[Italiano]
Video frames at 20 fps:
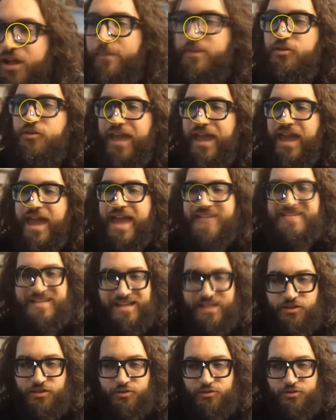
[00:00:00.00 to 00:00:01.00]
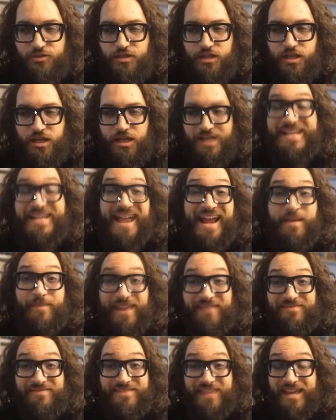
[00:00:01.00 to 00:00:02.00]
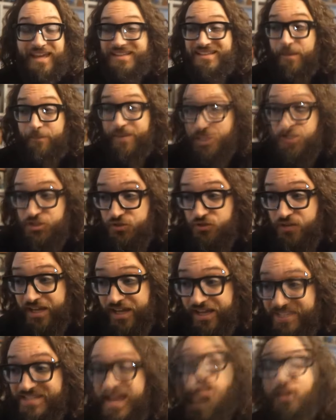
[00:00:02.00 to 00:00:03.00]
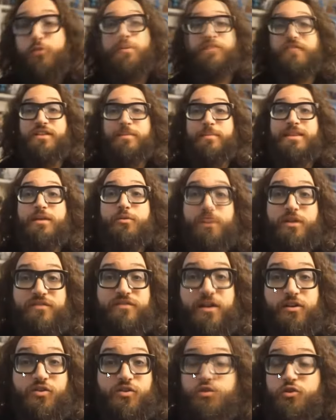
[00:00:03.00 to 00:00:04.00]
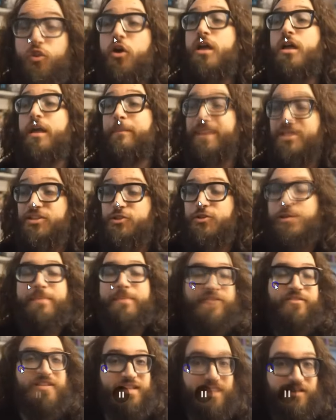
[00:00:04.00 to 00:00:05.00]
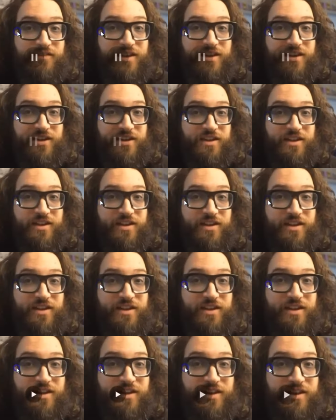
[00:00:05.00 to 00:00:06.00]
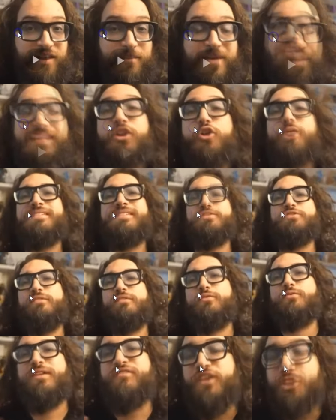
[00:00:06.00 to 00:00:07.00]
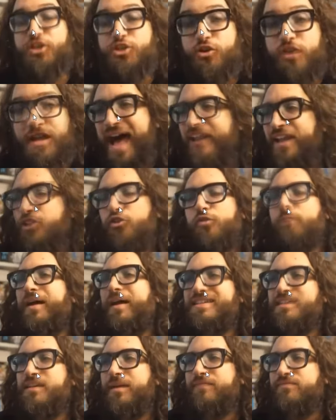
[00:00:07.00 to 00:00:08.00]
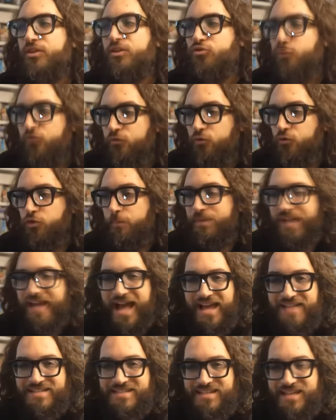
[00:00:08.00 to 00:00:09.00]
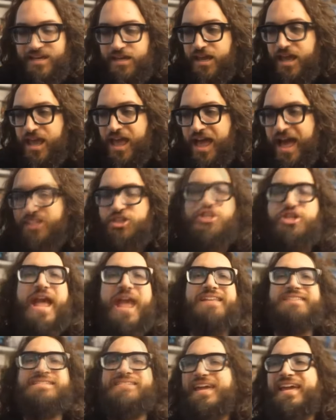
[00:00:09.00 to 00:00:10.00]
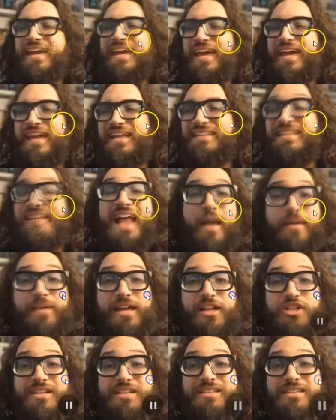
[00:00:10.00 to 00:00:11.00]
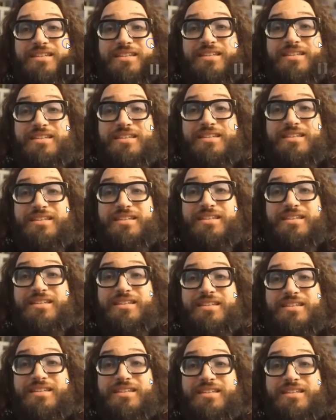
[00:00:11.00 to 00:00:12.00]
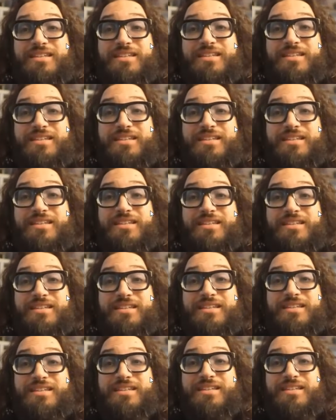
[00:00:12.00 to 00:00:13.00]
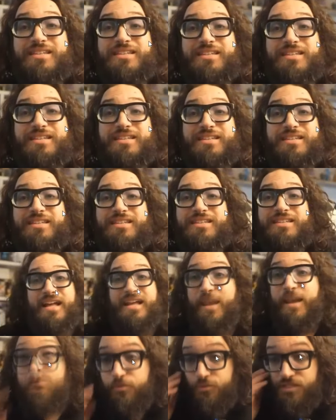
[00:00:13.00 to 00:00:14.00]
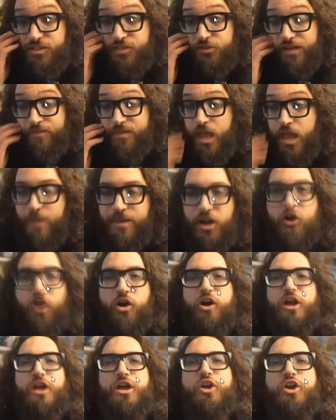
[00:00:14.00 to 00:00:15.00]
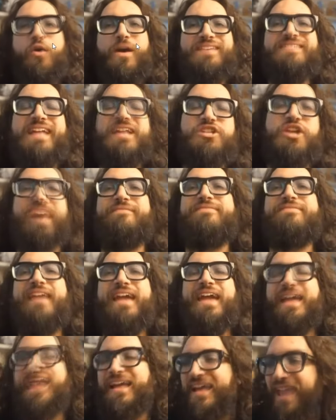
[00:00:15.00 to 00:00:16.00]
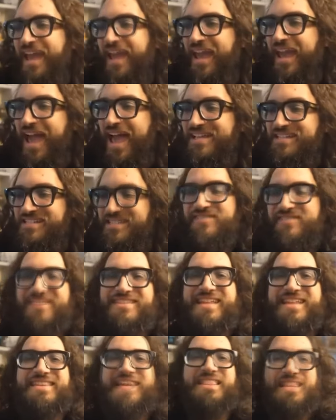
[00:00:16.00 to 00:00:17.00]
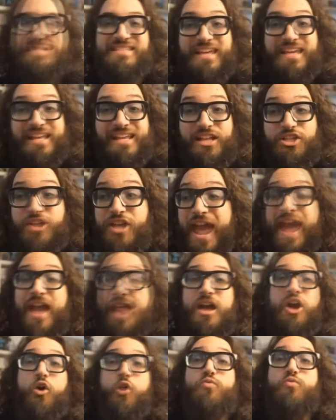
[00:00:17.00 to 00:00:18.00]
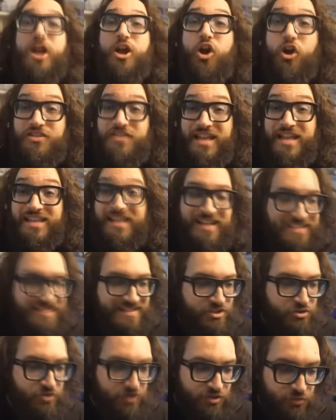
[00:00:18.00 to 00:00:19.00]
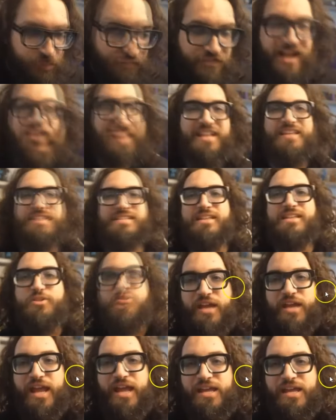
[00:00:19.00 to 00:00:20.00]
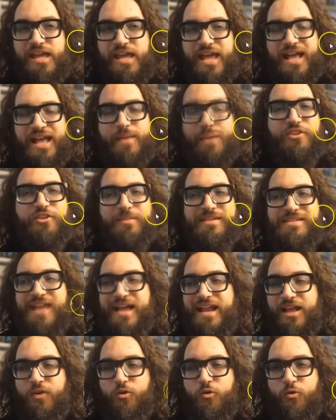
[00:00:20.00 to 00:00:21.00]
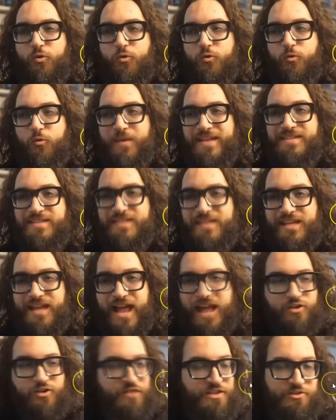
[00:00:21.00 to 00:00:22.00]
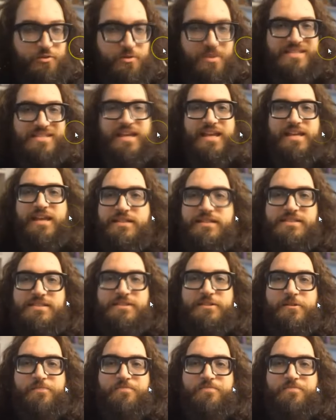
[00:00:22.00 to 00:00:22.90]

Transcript: ho capito che è scritto chiaramente da persone che sanno perfettamente quello che fanno, sono persone brave a scrivere. Vero. Ma siccome stanno scrivendo una fiction, hanno palesemente dovuto piegarsi a certe eh, dinamiche. Certe... Lo vogliono loro, la rete dalla produzione. Però questa è gente che si è vista tante serie. C'è una cosa nella terza stagione, sul finale della terza stagione, che mi ha fatto pensare, questi hanno visto quella serie.